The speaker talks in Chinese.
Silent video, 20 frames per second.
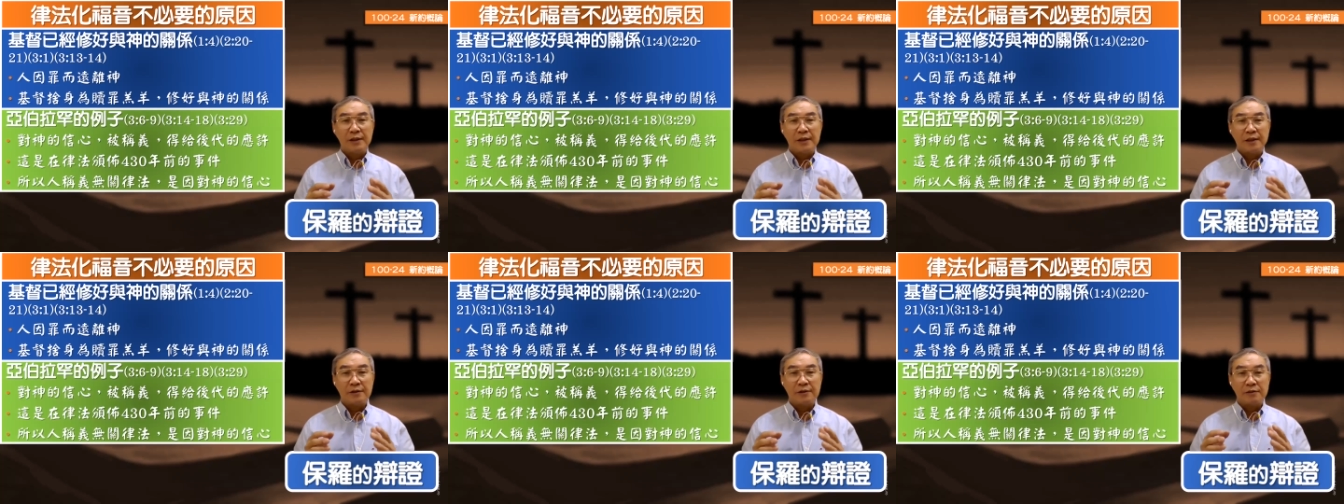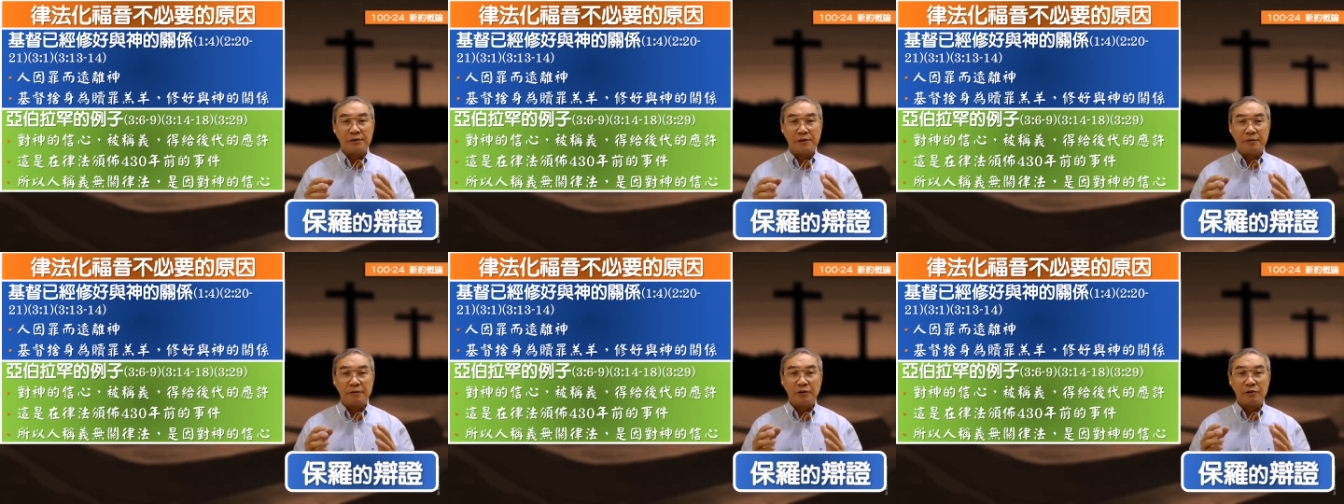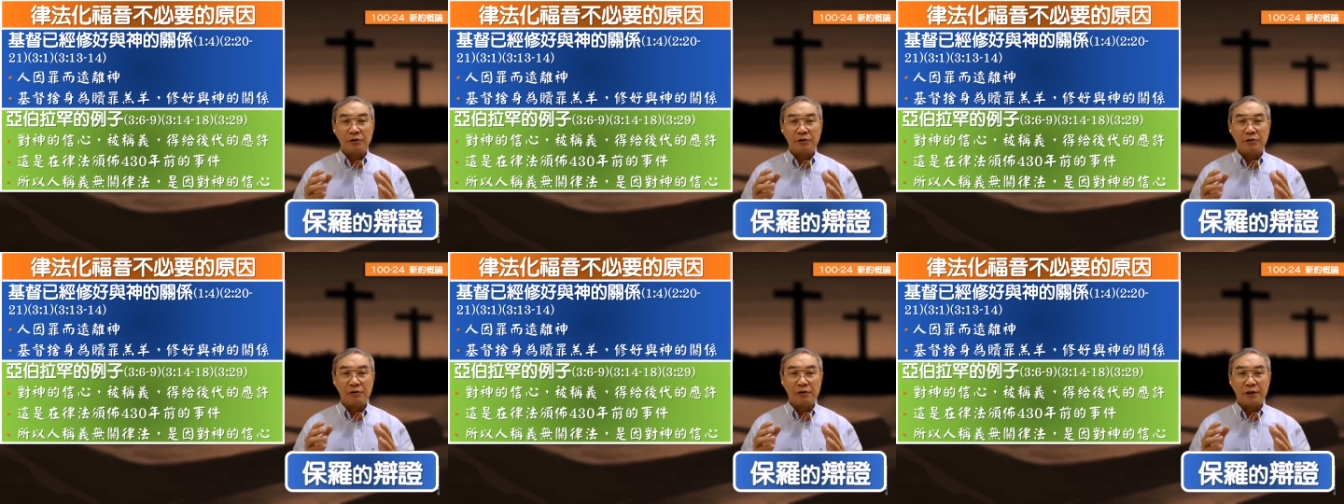它里面
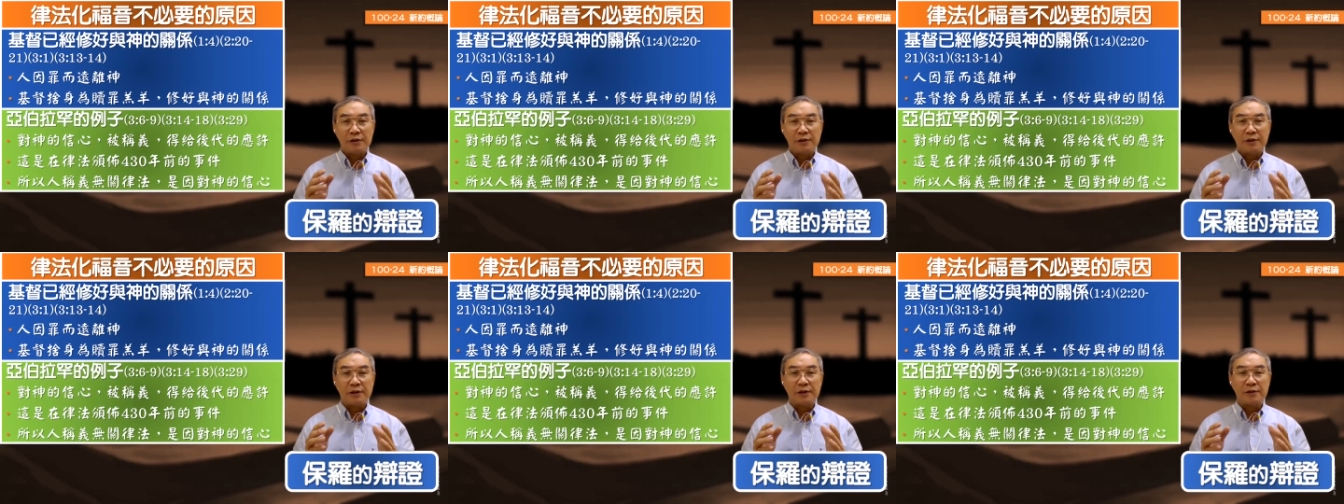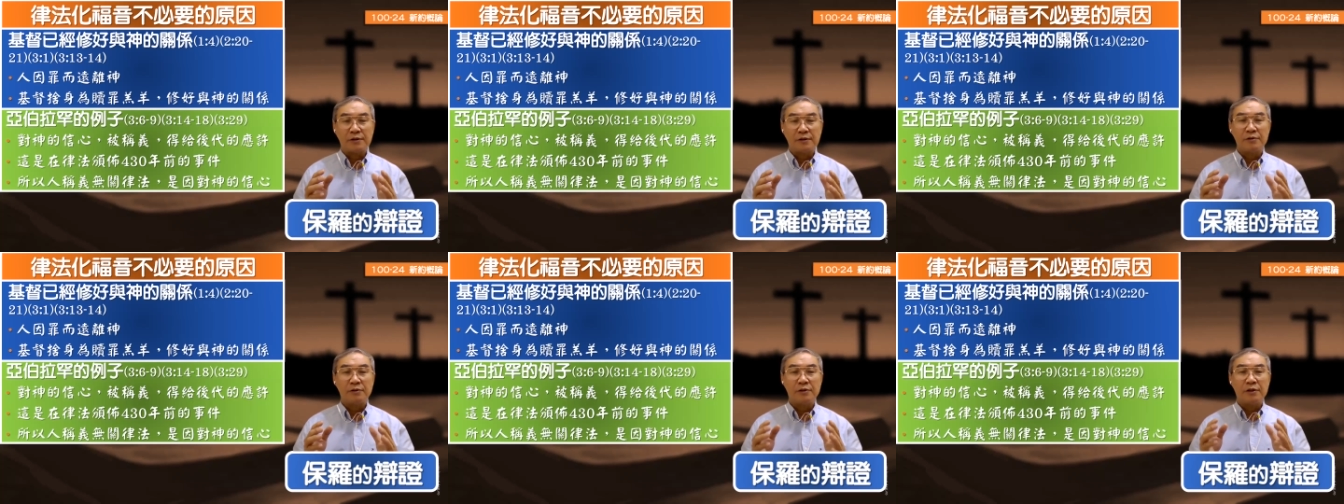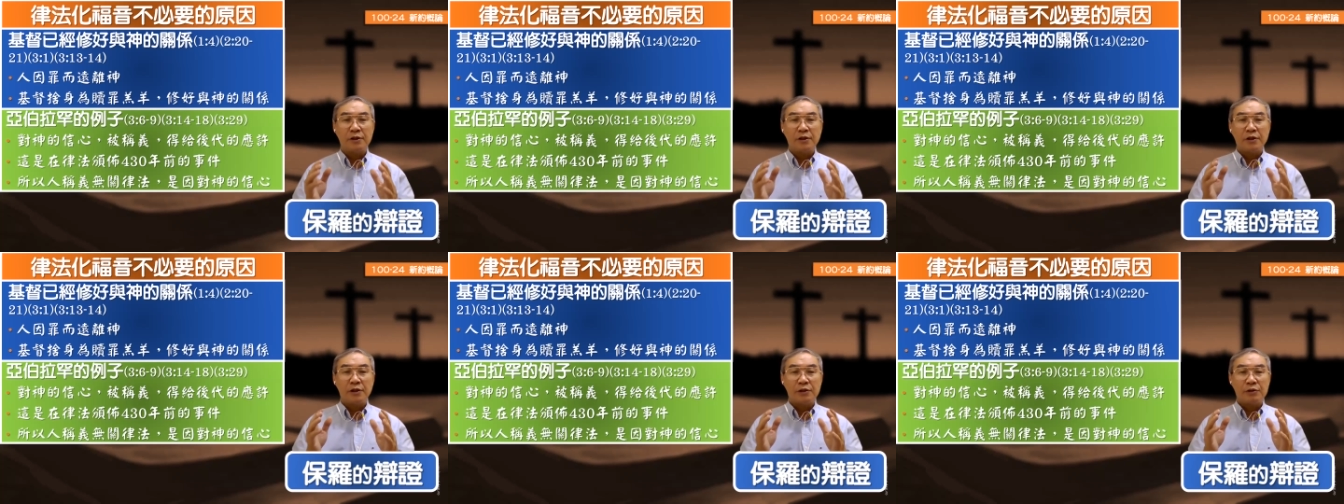最重要是讲，就是
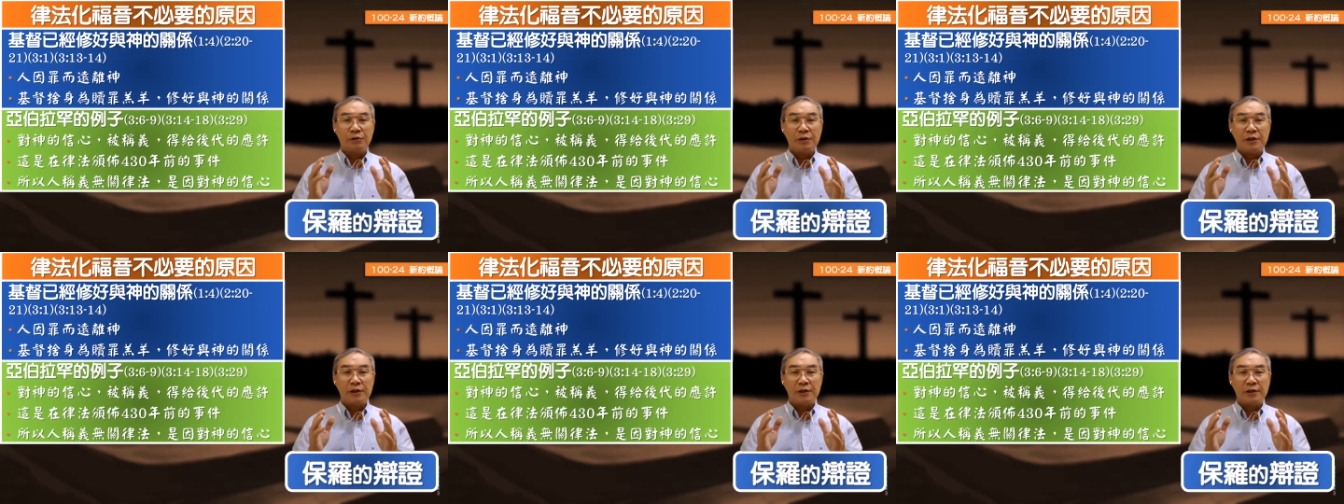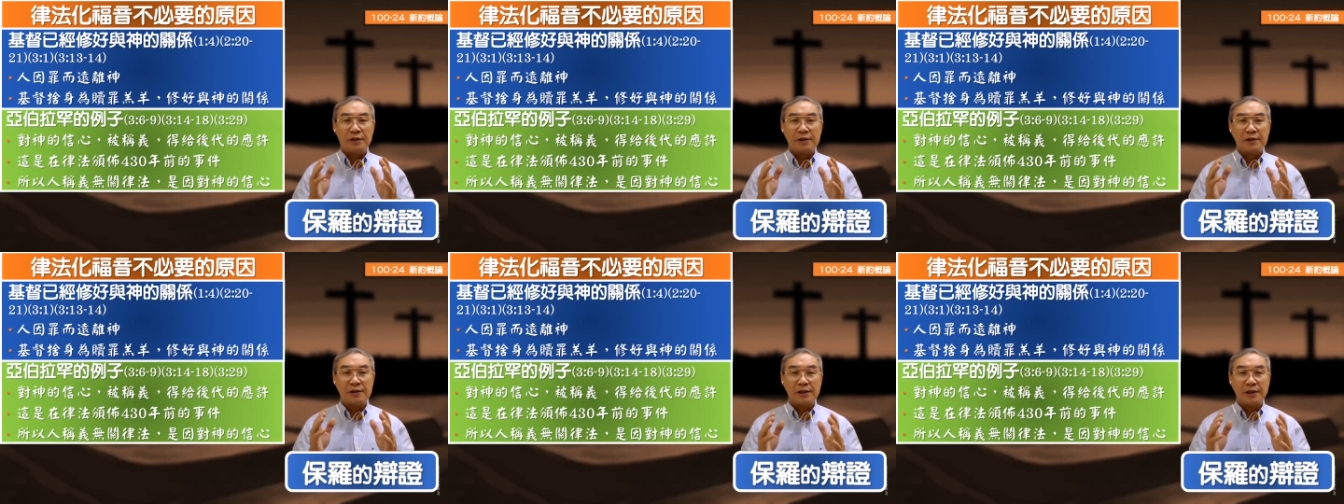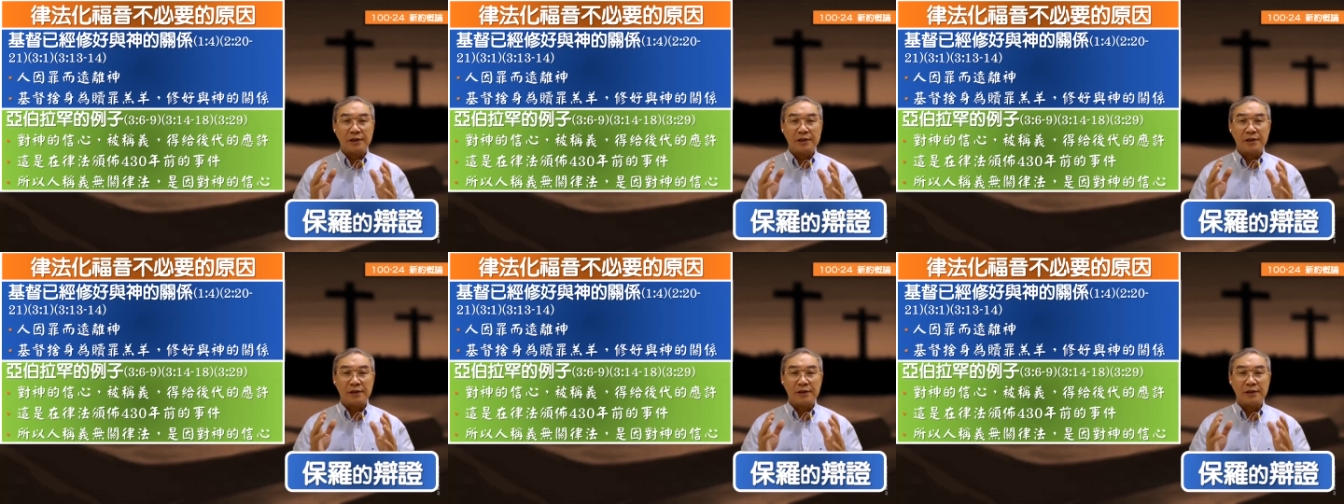对
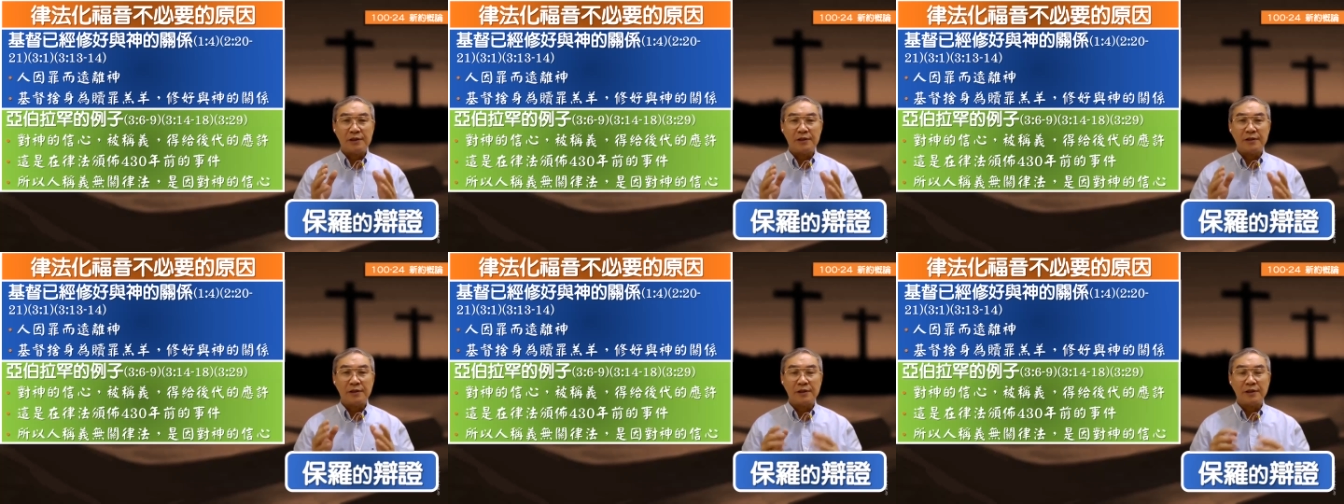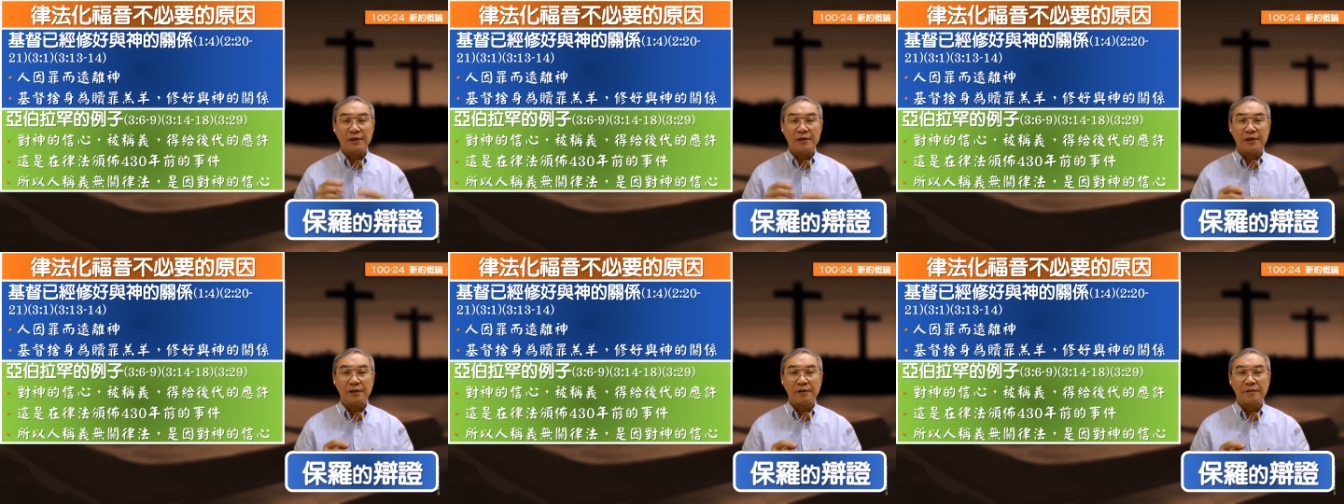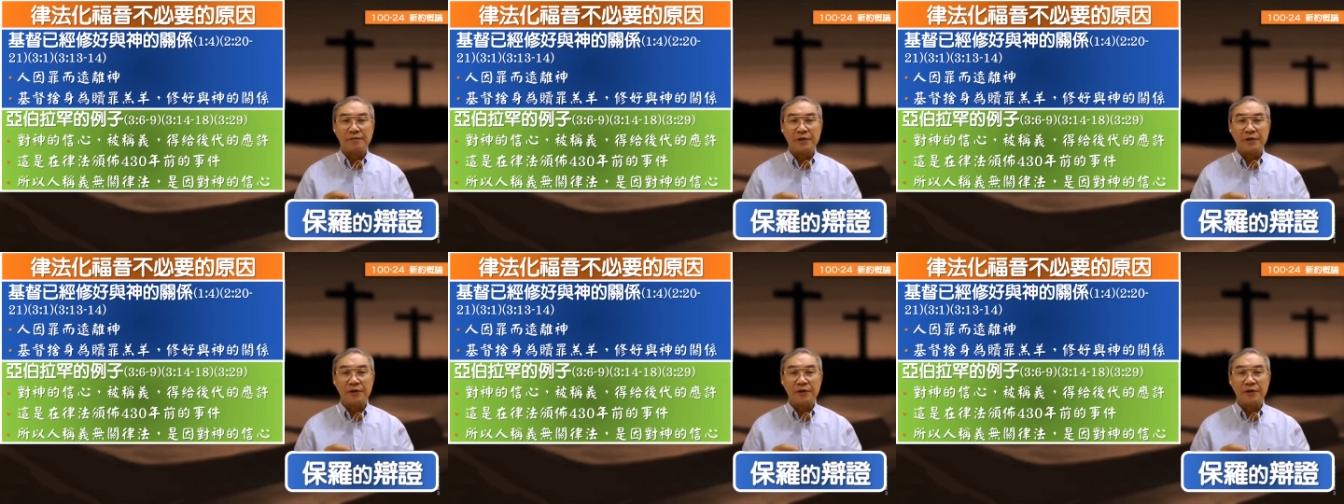神的信心啊。